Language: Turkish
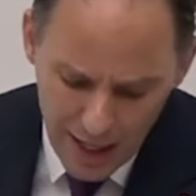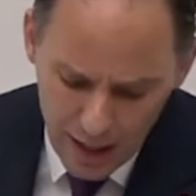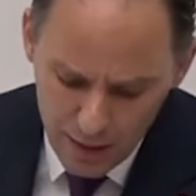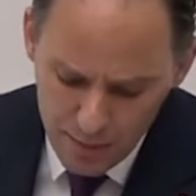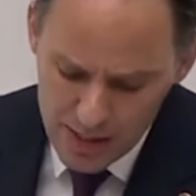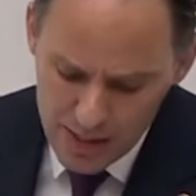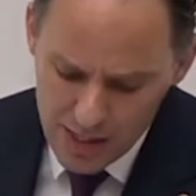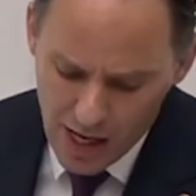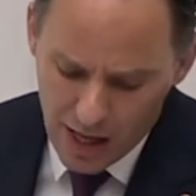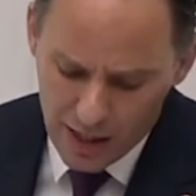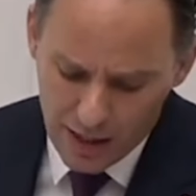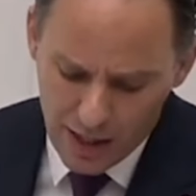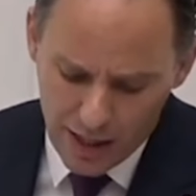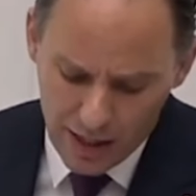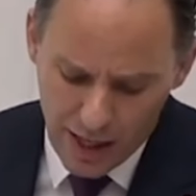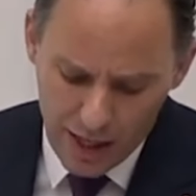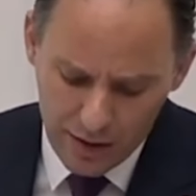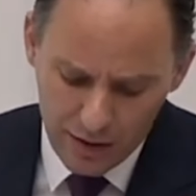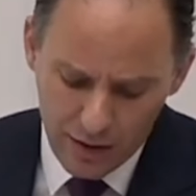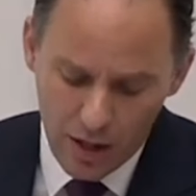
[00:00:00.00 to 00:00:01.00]

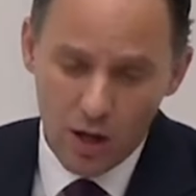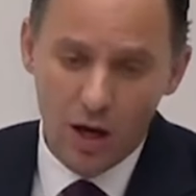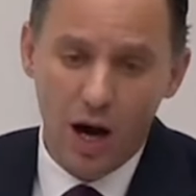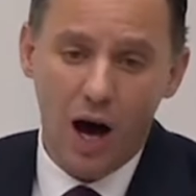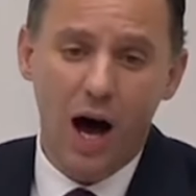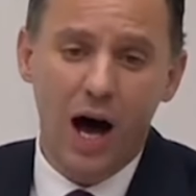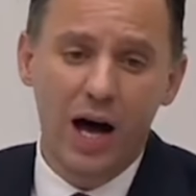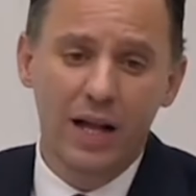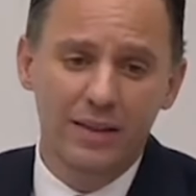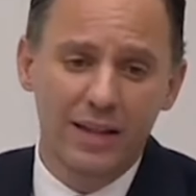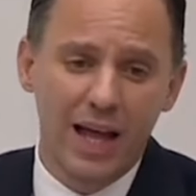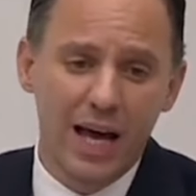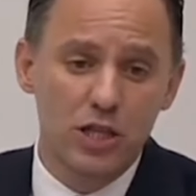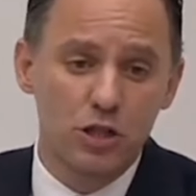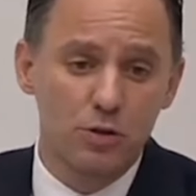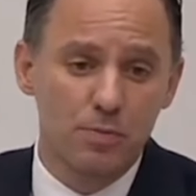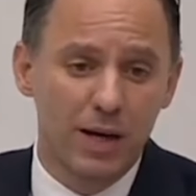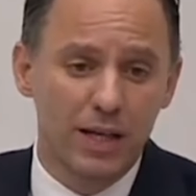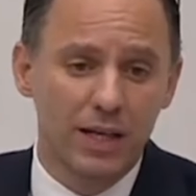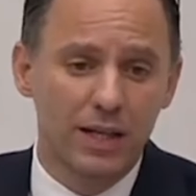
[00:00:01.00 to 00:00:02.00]
imzalanan
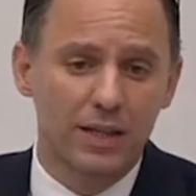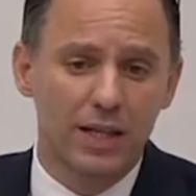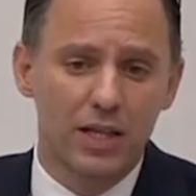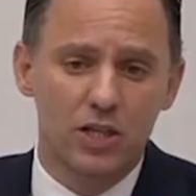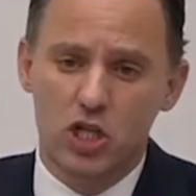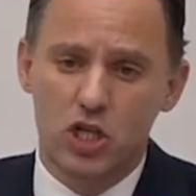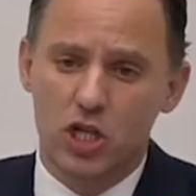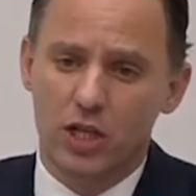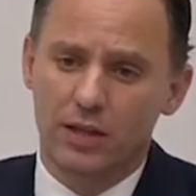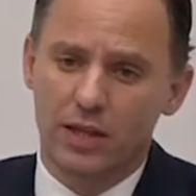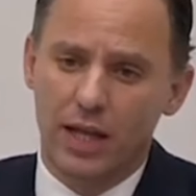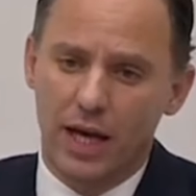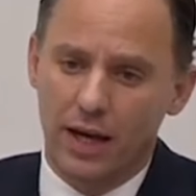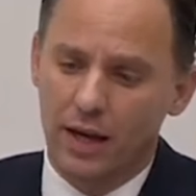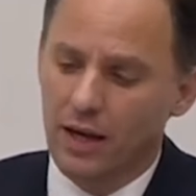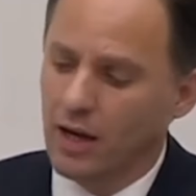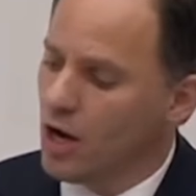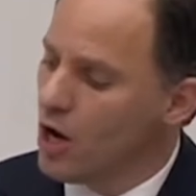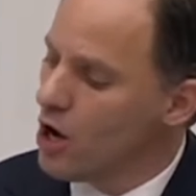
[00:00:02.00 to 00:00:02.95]
anlaşmanın içinde